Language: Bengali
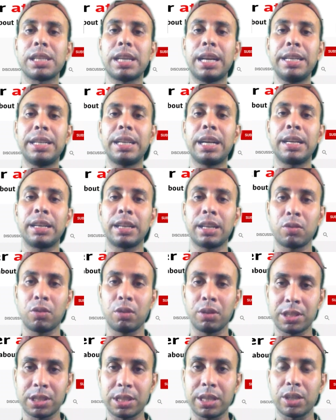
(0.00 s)
সাইট আন্ডার
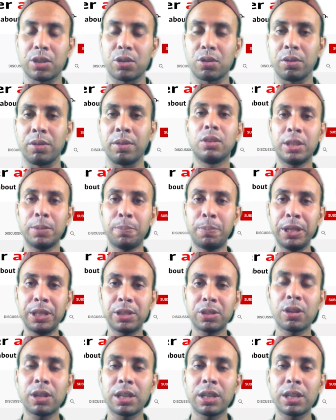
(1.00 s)
কনস্ট্রাকশন তো এটি ফিক্স